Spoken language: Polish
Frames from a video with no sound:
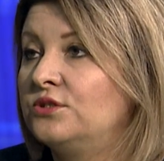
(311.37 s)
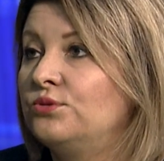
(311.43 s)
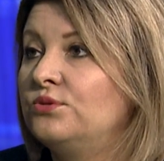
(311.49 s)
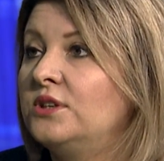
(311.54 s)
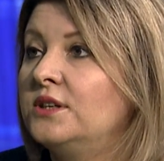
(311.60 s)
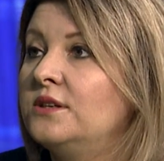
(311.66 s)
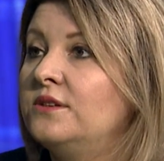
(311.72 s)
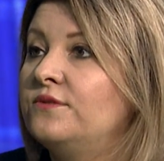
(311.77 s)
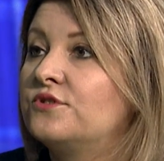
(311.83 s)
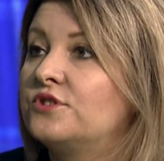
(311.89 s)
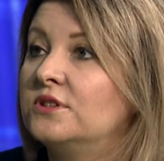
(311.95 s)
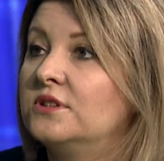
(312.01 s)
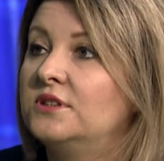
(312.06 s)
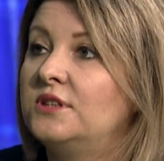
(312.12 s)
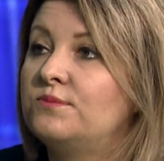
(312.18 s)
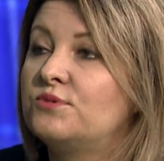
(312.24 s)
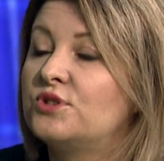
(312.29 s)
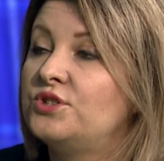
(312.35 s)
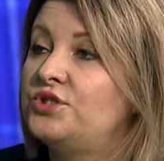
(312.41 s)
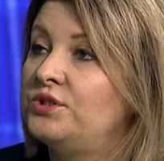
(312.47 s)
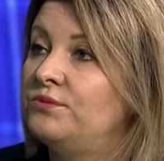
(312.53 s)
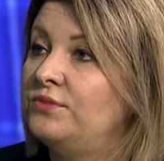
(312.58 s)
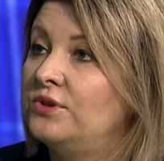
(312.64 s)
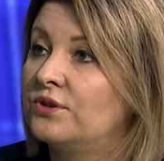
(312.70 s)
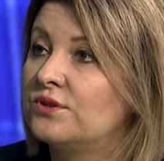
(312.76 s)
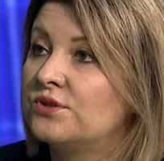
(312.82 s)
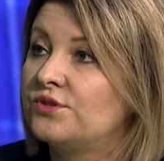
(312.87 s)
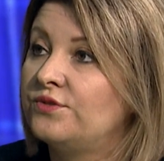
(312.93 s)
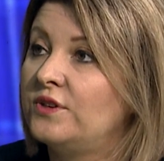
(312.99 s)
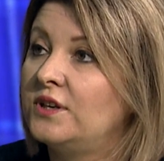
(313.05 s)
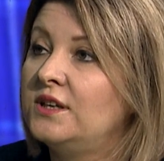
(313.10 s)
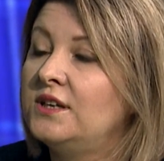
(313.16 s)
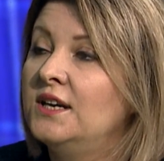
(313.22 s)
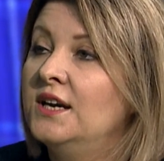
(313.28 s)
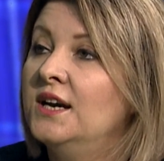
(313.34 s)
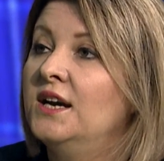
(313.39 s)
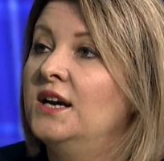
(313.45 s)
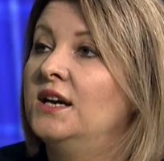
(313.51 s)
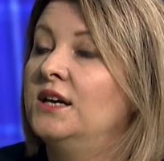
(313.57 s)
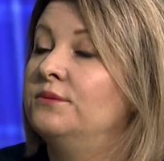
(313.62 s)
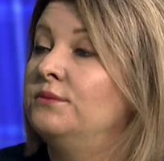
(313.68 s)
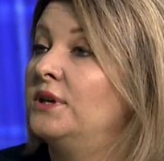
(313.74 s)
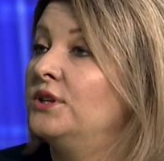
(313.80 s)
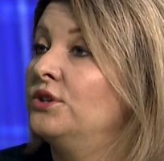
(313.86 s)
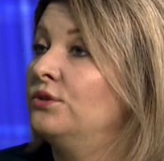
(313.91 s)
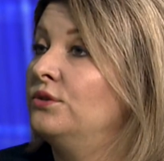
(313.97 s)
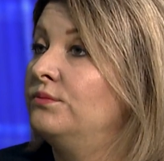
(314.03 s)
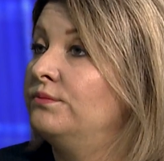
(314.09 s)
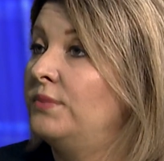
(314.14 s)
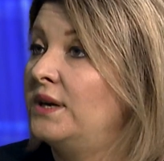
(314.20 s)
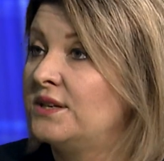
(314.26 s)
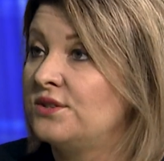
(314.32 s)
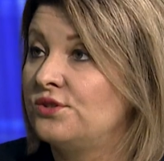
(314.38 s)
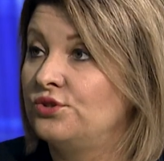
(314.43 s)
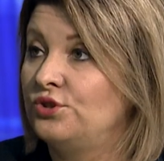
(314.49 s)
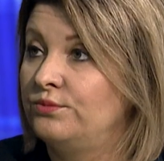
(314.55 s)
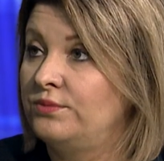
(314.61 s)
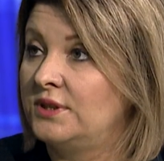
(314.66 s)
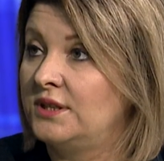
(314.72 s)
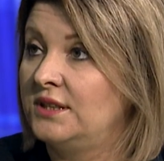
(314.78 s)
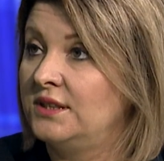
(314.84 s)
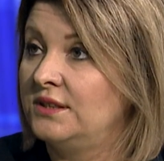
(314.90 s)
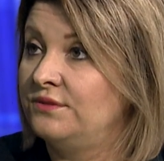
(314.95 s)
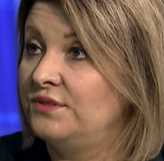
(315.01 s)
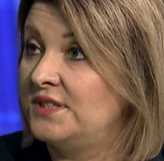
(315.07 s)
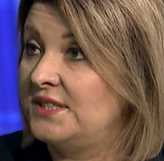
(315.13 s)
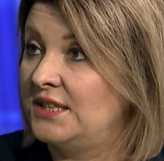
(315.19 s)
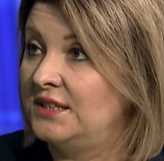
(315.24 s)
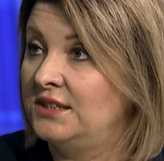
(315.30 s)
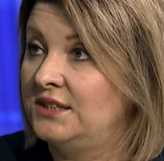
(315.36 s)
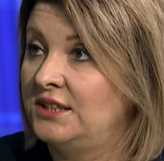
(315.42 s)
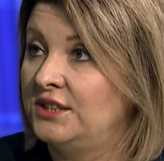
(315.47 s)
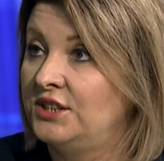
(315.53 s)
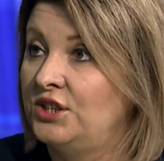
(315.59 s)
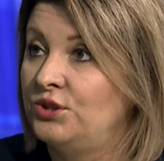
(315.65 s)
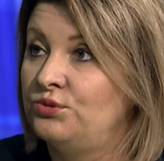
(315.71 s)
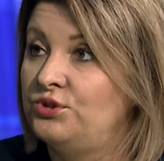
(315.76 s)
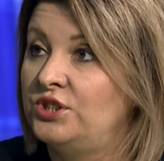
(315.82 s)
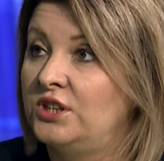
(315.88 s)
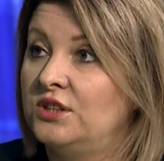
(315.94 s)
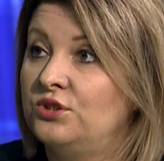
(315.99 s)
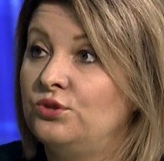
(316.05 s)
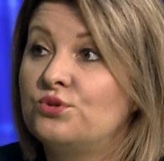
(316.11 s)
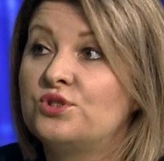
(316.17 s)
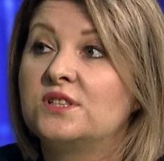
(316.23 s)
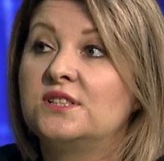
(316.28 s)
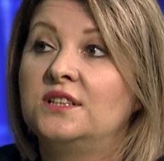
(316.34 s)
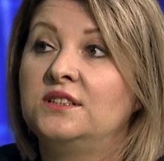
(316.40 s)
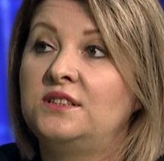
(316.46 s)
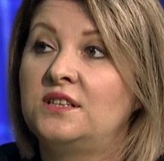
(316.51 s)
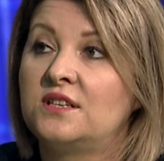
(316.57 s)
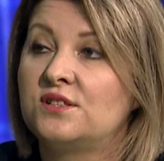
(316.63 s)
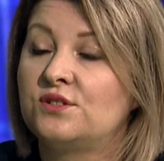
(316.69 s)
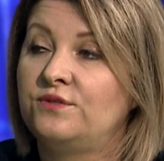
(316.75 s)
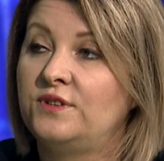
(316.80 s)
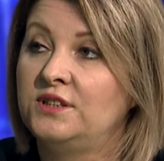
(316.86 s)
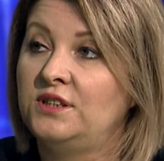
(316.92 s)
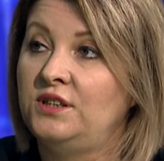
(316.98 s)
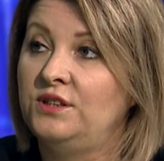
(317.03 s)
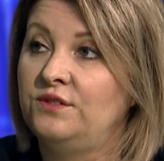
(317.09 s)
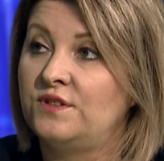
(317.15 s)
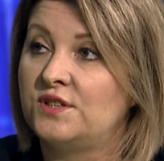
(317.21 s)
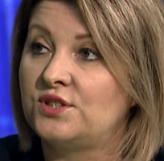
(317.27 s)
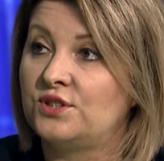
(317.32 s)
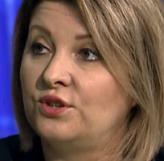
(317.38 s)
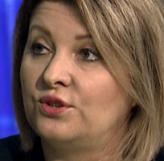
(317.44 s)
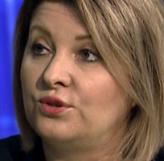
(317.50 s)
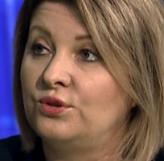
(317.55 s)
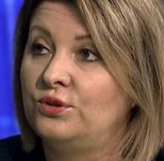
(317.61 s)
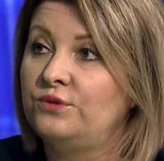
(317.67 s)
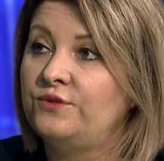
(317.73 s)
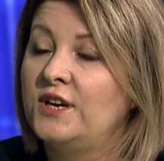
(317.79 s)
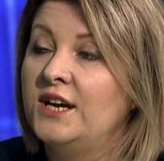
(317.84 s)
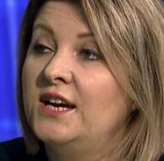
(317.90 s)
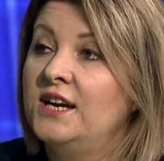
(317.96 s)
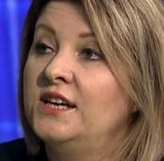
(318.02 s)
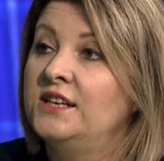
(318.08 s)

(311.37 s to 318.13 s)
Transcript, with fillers: Tutaj te przedsiębiorstwa mają bardzo dobre wyceny na giełdzie, duże zainteresowanie inwestorów